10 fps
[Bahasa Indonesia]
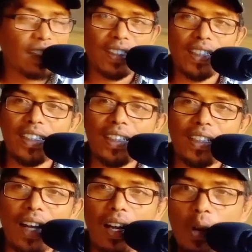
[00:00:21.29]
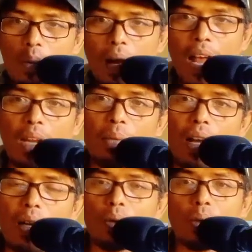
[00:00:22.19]
Jadi kalau Bahar
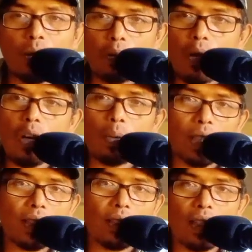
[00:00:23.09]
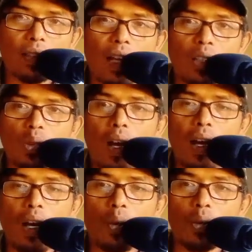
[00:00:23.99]
mau, pondok pesantren Tajul
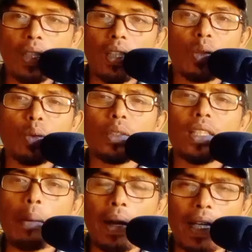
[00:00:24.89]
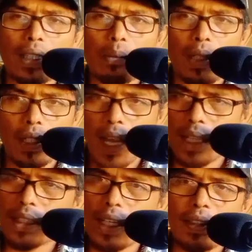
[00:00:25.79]
Alawiyin itu tidak pakai semen
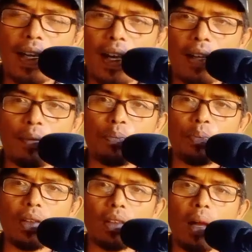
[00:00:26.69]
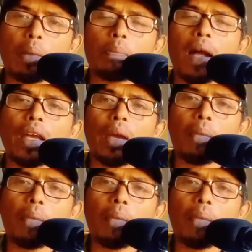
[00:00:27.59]
lantainya, tapi pakai